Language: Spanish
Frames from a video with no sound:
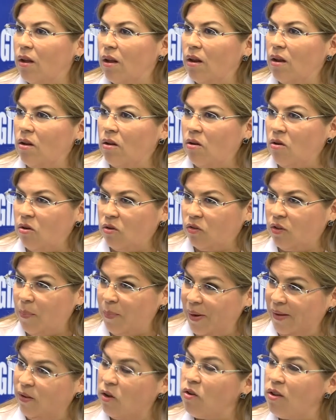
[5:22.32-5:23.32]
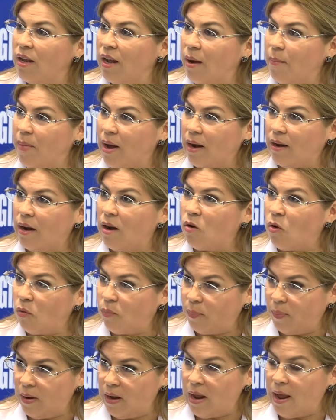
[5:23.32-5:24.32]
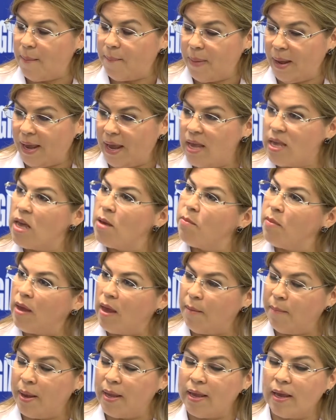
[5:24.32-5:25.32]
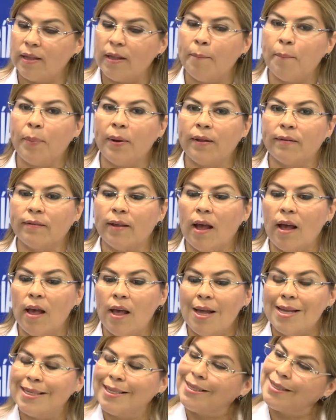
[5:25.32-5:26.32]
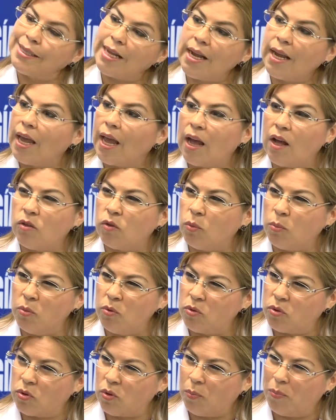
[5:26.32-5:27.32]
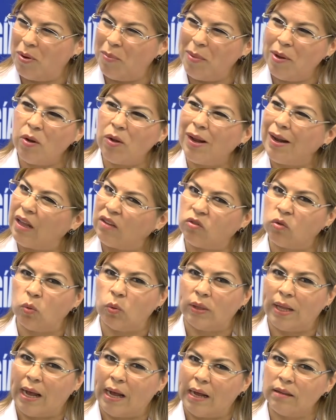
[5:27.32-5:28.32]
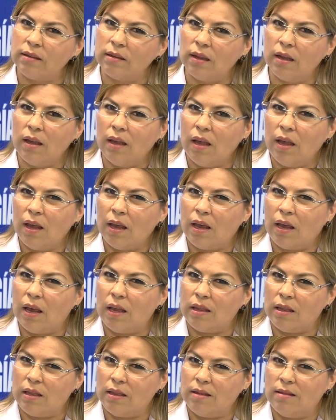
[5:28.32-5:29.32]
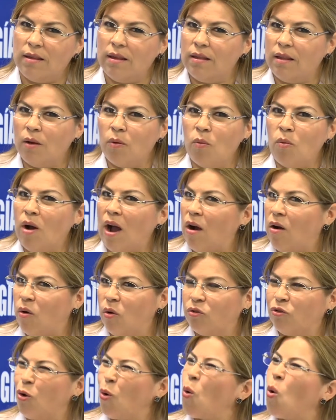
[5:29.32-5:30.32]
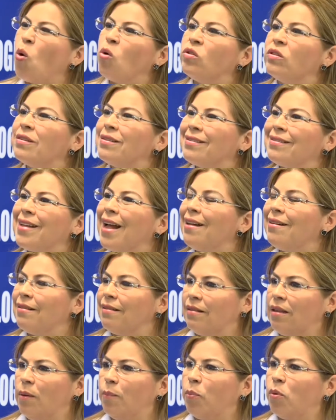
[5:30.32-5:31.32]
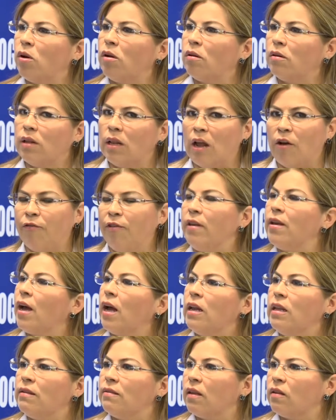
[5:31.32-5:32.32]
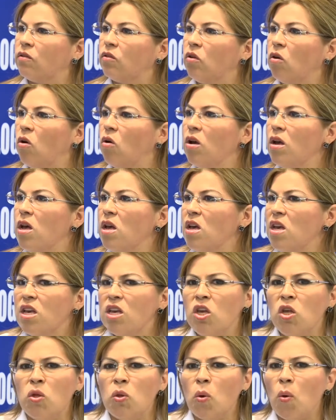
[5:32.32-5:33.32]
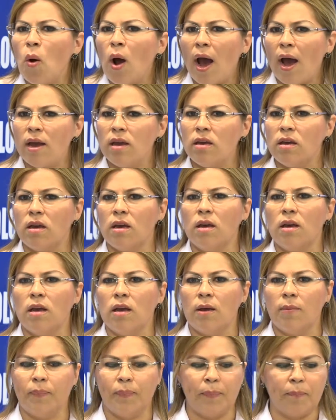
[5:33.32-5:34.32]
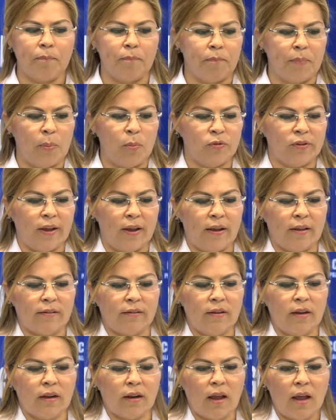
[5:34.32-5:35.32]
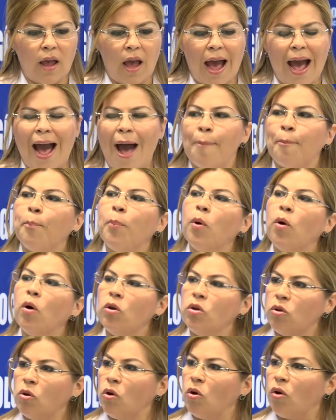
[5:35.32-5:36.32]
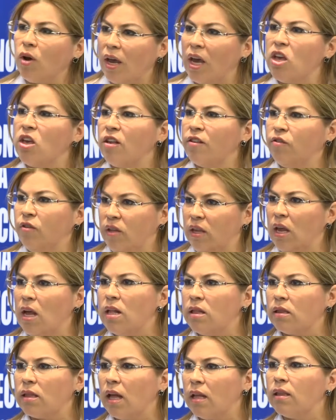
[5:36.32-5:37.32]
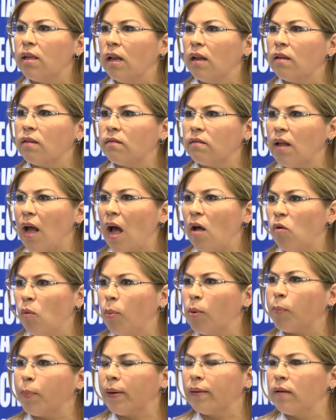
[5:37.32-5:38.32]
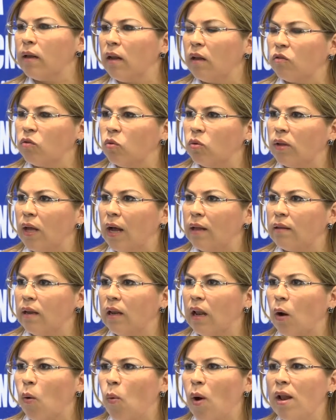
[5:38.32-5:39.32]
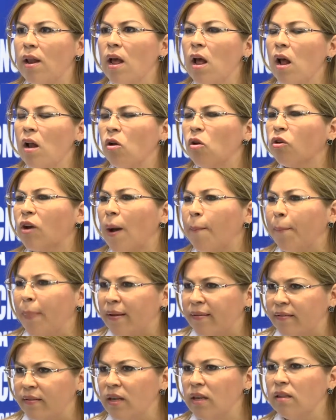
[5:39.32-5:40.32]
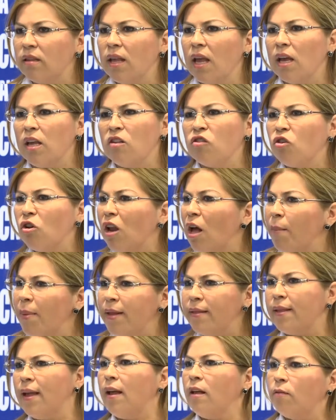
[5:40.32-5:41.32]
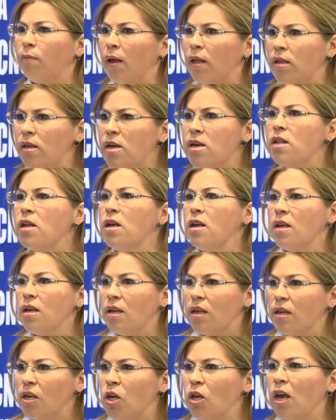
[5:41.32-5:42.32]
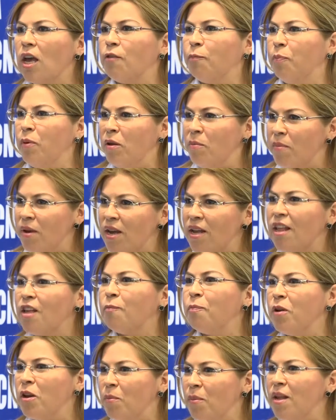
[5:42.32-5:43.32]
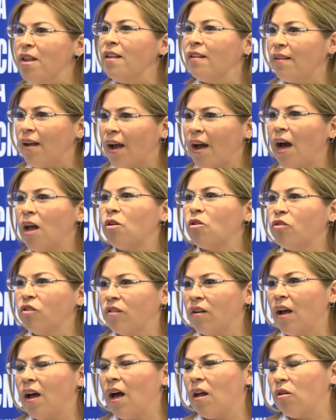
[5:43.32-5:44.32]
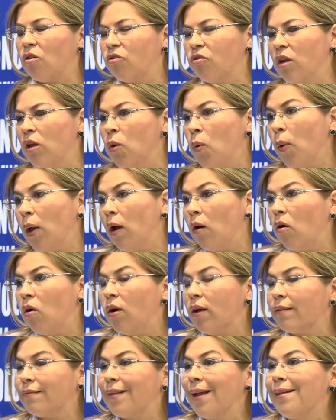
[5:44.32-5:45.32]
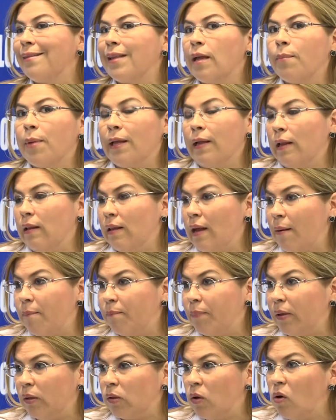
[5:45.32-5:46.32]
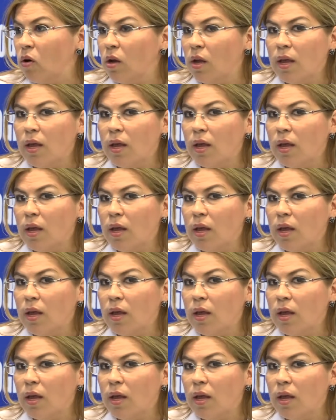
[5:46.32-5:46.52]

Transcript: los empresarios de Gamarra, la pequeña y mediana empresa, se están quejando mucho. Primero de la SUNAT, que tienen un acoso constante por la fiscalización y no hay, eh, vamos a decir, apoyo que ellas sientan del Estado por parte de la SUNAT en la cual los capaciten y solamente es venir y exprimir, exprimir y sacarlos y sacarlos. Y luego está el tema del dumping, ¿no?